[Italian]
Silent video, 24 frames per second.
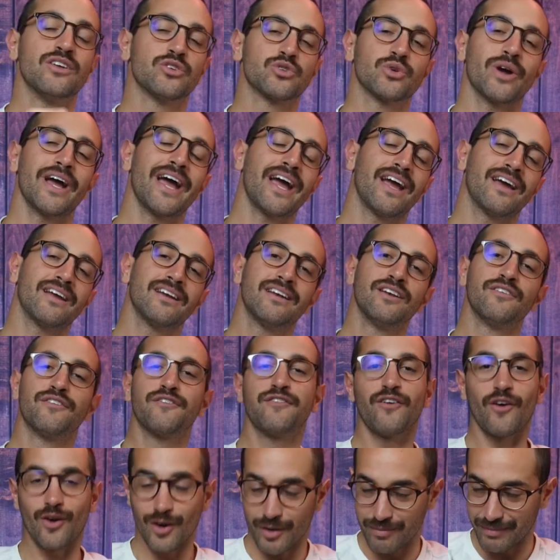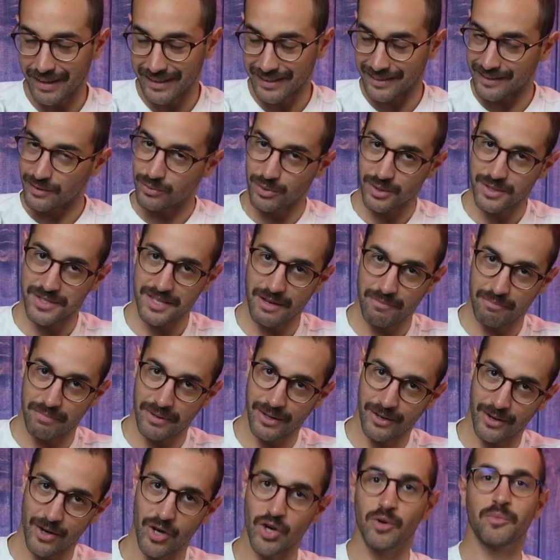Cioè il format di WhatsApp
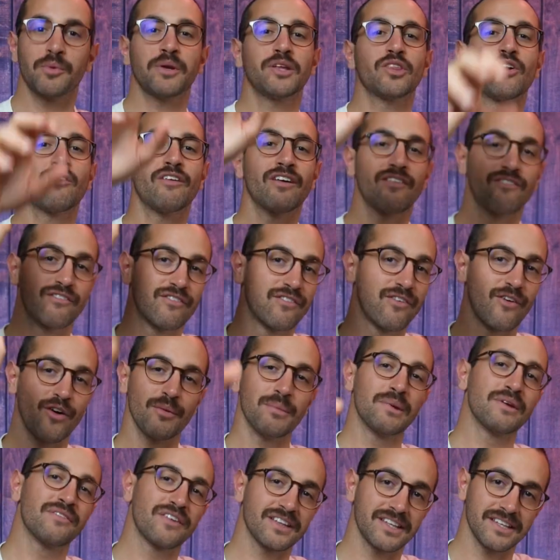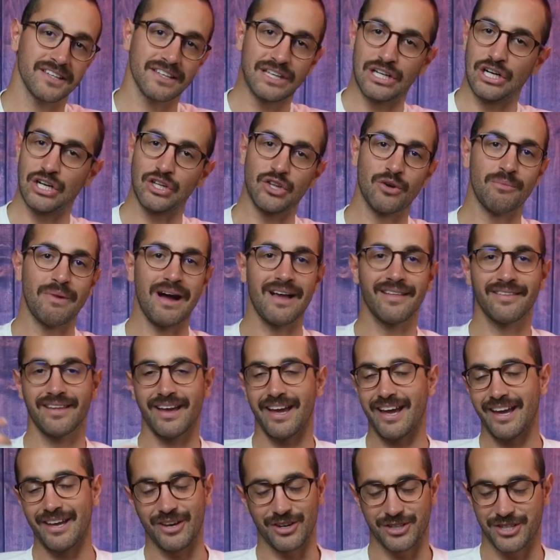Economy dove voi mi fate delle
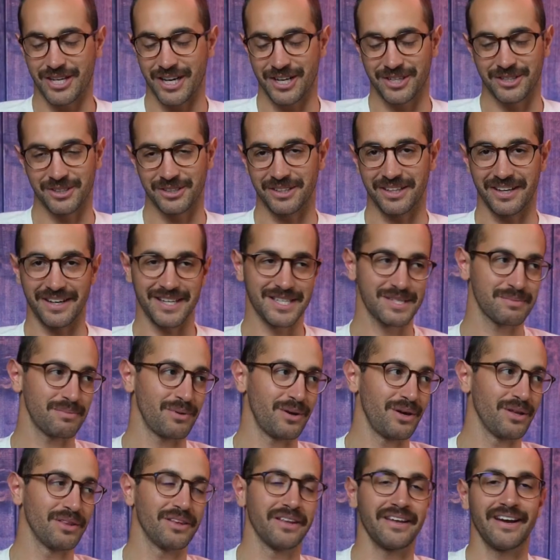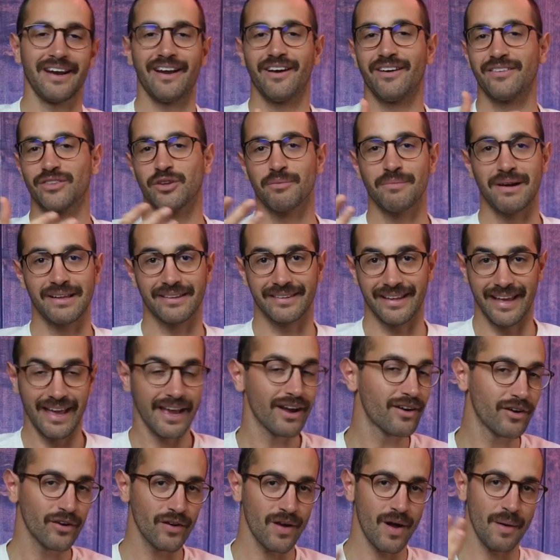domande e io cerco di rispondere. Domande
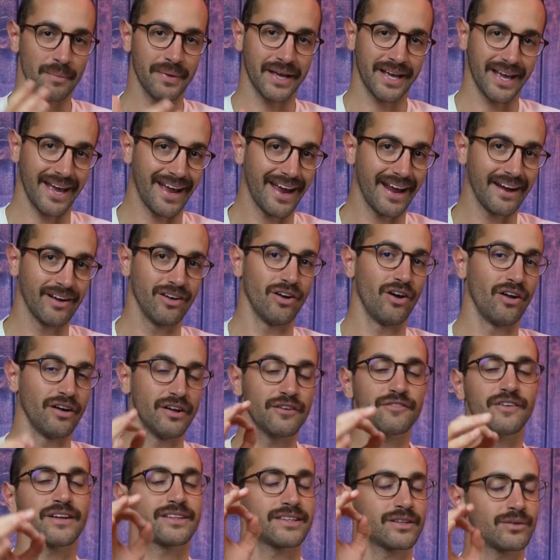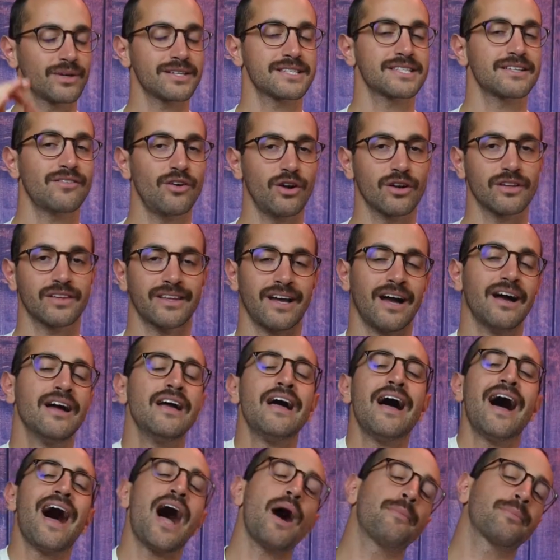economiche e non. Infatti questa volta
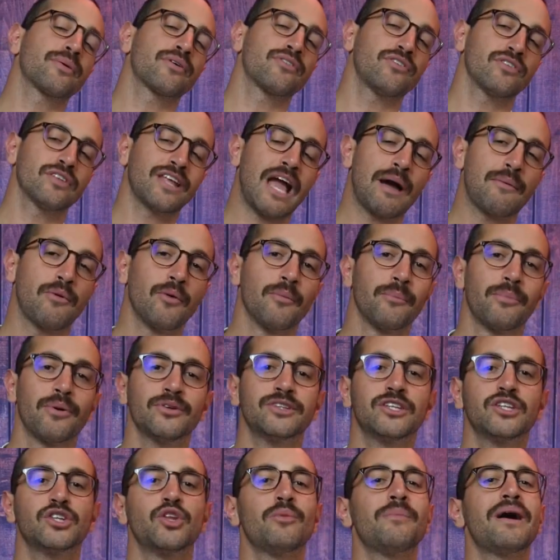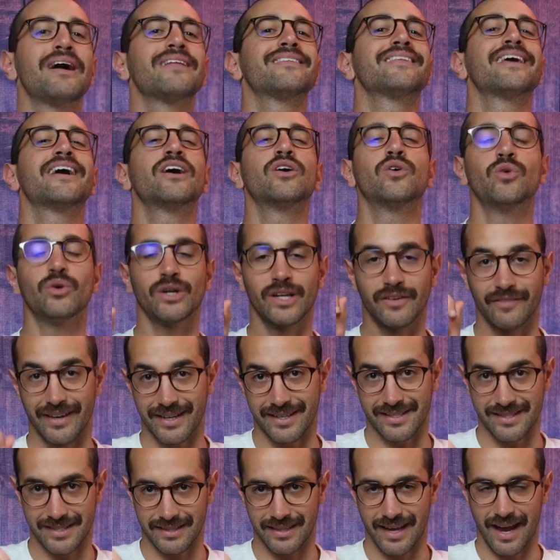approfondiamo un po' di domande
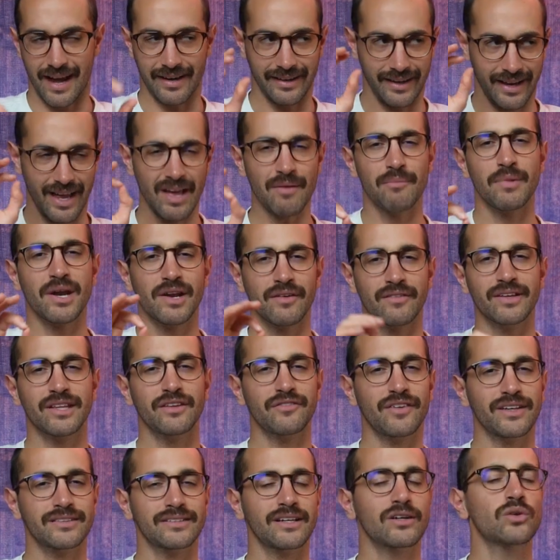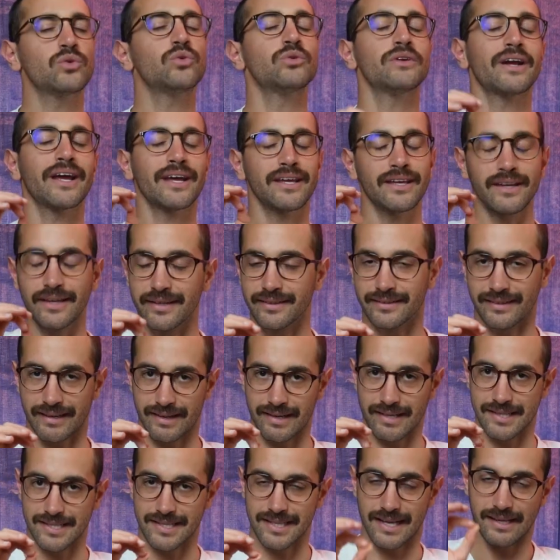universitarie e me ne avete fatte alcune
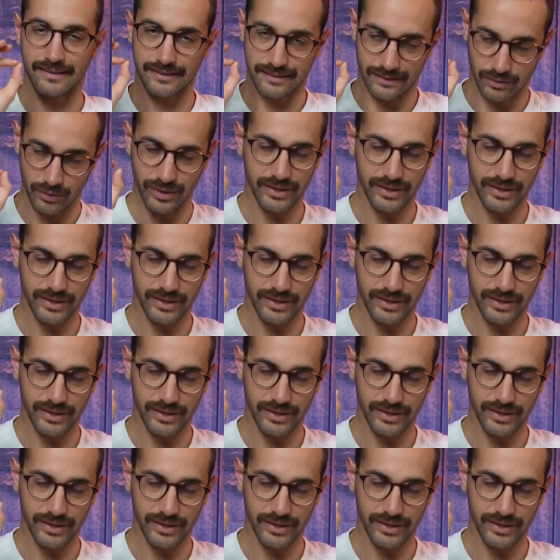interessanti.